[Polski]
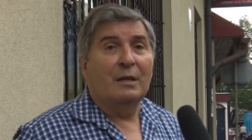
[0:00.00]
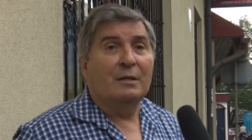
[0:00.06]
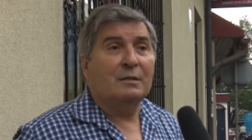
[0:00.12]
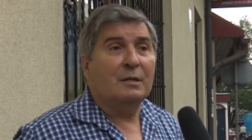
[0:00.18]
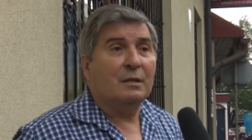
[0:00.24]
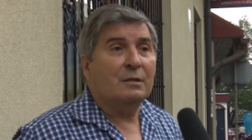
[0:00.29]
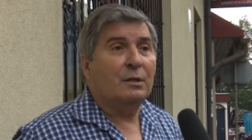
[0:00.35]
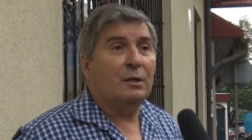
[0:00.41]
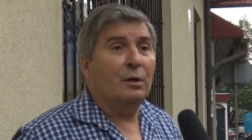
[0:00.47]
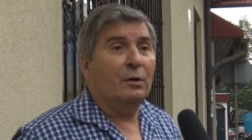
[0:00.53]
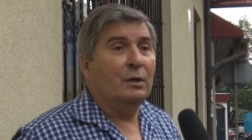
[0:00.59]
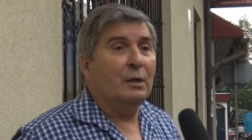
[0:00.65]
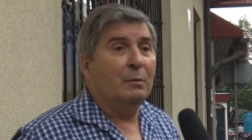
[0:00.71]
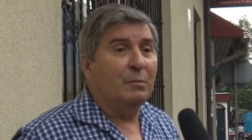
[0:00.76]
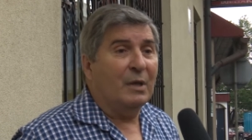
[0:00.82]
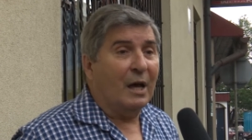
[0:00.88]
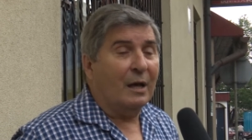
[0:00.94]
ze
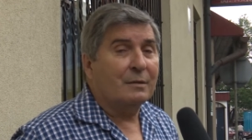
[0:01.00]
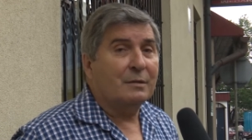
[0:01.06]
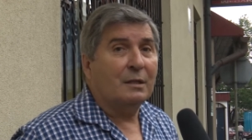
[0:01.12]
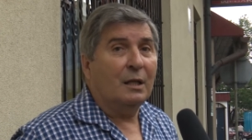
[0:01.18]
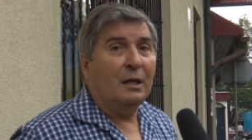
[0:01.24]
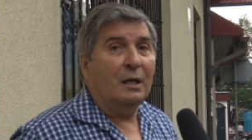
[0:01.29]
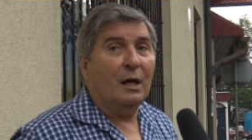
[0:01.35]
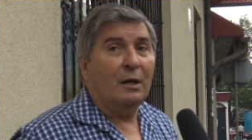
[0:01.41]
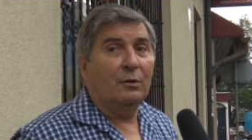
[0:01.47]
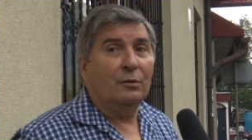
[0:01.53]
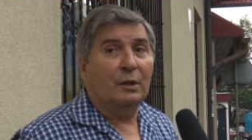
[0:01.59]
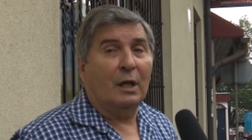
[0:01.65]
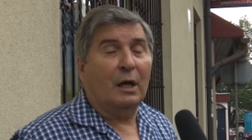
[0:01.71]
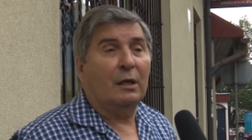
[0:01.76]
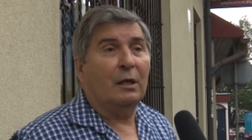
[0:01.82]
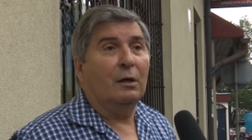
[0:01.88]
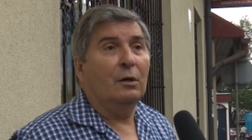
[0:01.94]
strony miasta jako
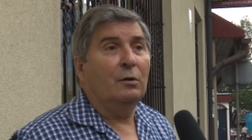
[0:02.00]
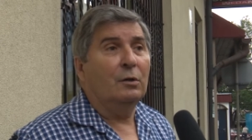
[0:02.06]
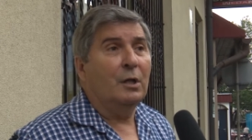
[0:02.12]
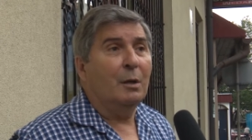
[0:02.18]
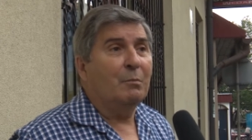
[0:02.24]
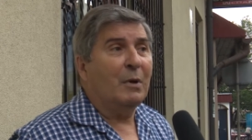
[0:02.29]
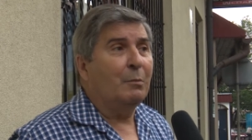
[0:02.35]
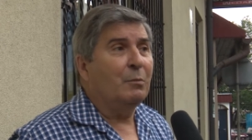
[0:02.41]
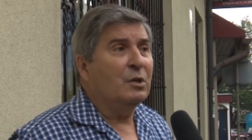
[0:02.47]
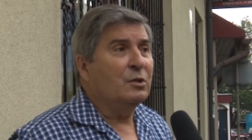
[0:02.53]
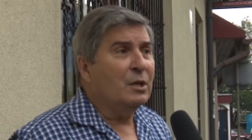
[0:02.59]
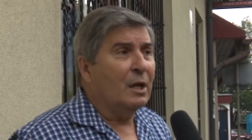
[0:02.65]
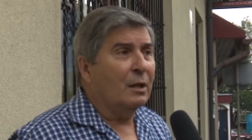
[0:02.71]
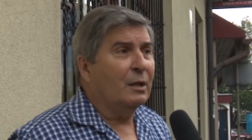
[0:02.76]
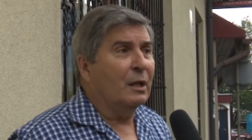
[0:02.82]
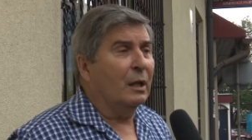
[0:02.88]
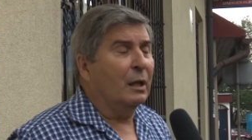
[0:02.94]
takiego nie mamy
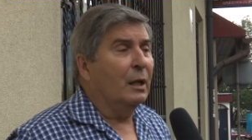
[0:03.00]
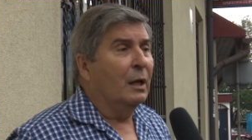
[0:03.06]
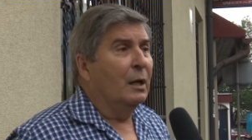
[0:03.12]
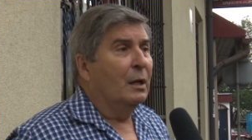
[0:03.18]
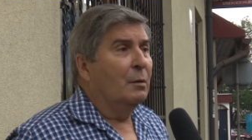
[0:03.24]
żadnej